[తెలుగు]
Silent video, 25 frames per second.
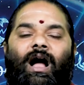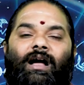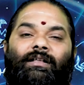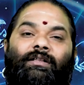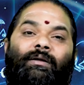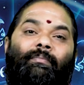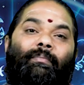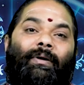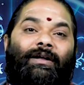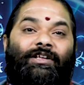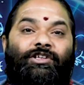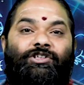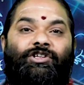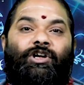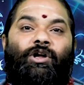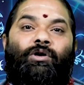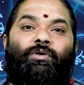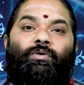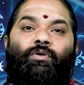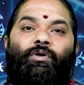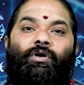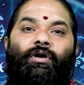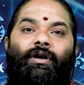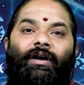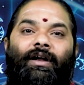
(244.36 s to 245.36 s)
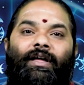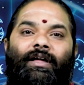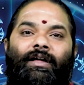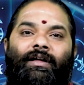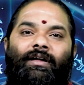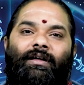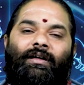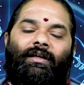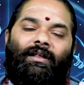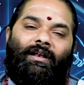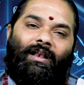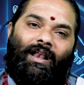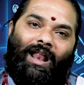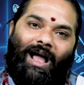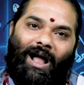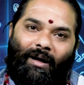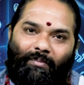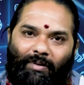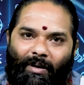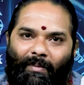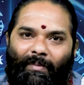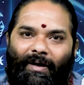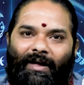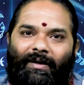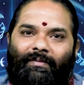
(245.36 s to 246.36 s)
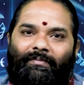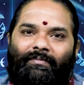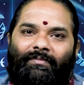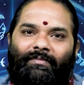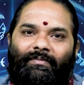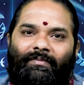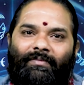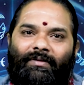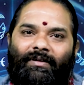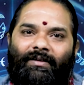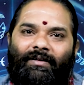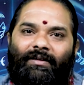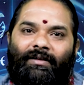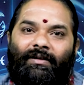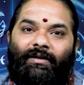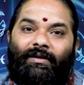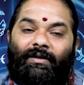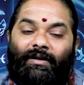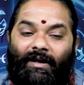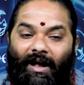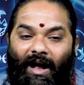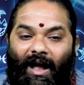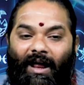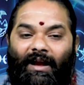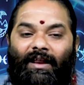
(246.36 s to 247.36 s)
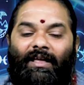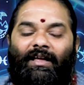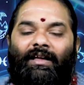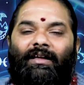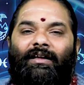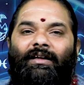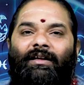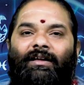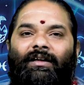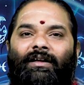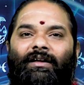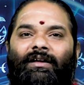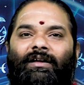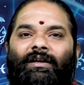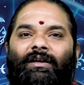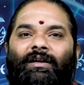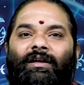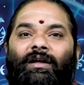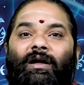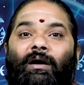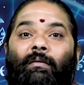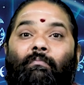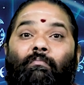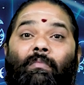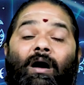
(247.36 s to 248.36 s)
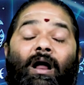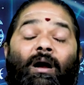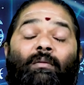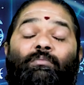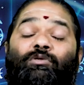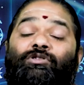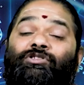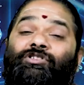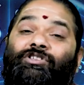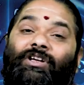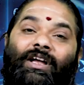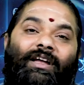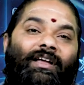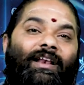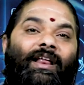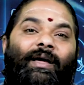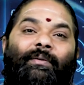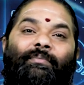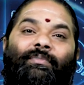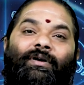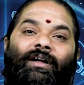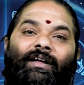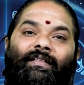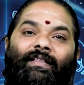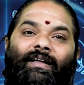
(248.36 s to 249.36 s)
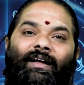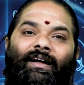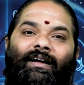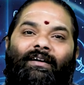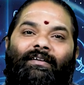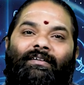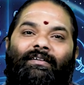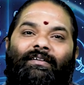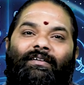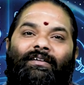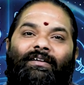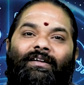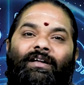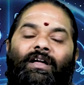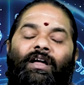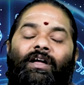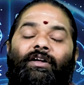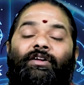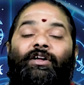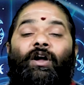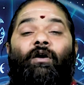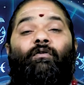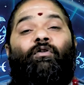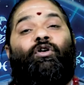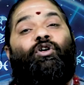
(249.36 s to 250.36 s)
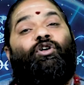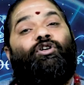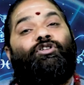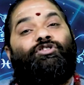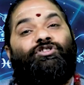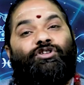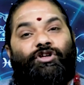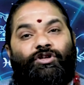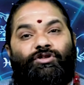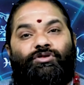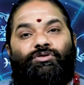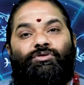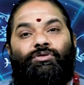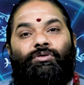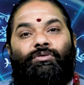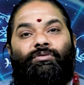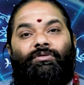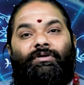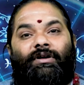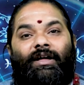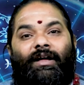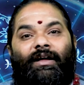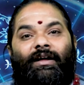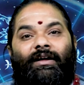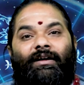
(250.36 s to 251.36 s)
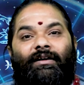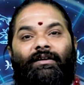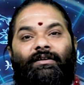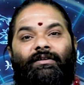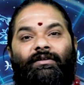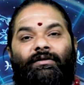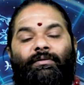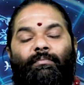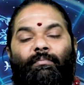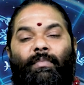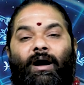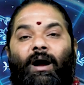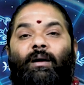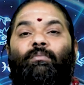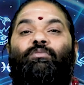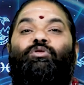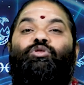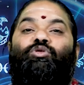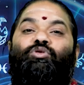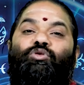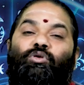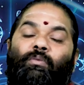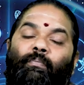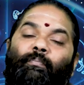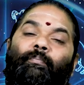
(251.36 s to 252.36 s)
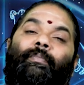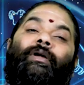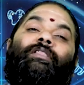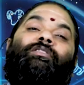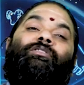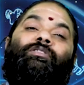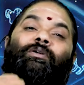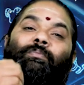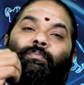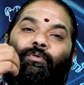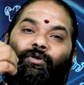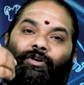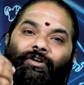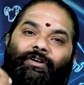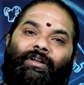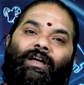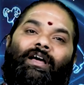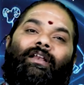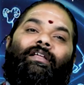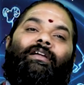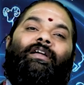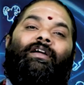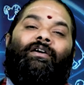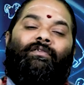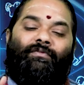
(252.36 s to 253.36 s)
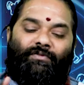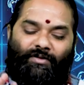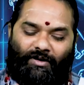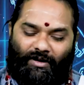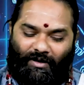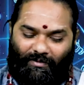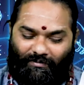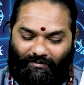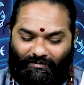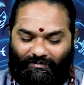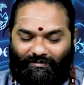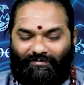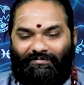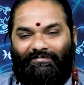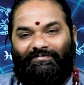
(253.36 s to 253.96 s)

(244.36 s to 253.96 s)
అది మంచి అనుకోండి లాభమే కానీ మనము చేయలేము కదా ఎవరో చేస్తూ ఉంటే మనము దుమ్మెత్తిపోయటానికే ఉంటాం